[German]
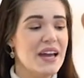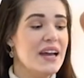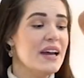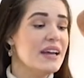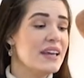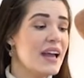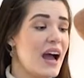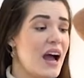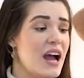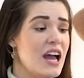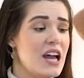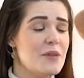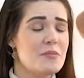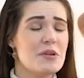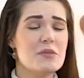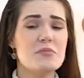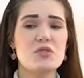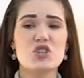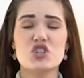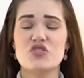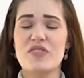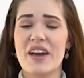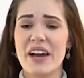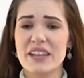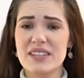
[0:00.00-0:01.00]
Ja, man
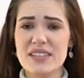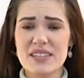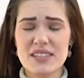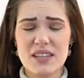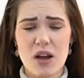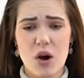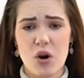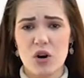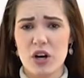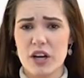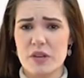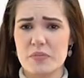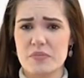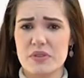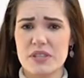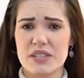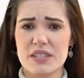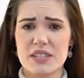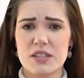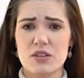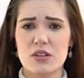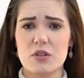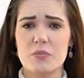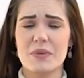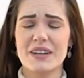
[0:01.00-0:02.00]
beschwert sich auch ein
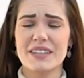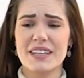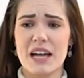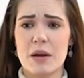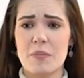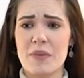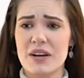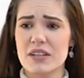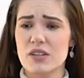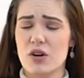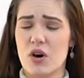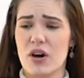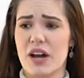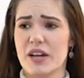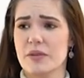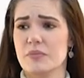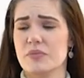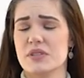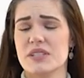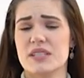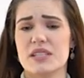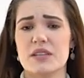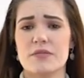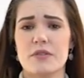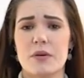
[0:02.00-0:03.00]
bisschen oder man jammert auch ein
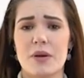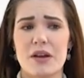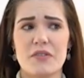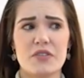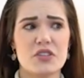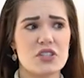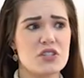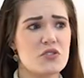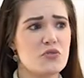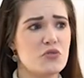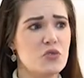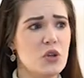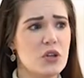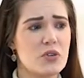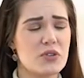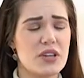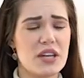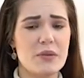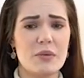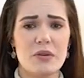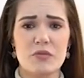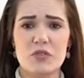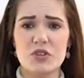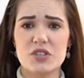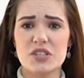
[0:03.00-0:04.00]
bisschen, Man hat einfach das Gefühl okay,
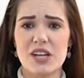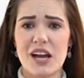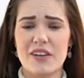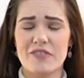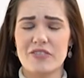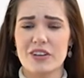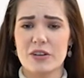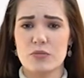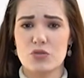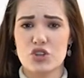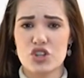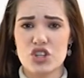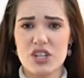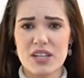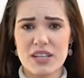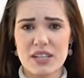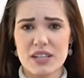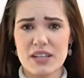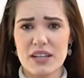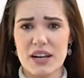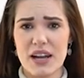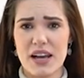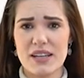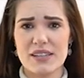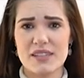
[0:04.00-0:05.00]
man wird hier einfach im Stich
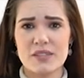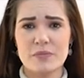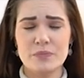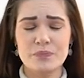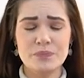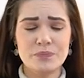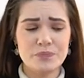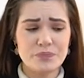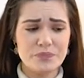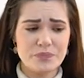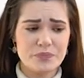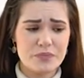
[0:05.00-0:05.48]
gelassen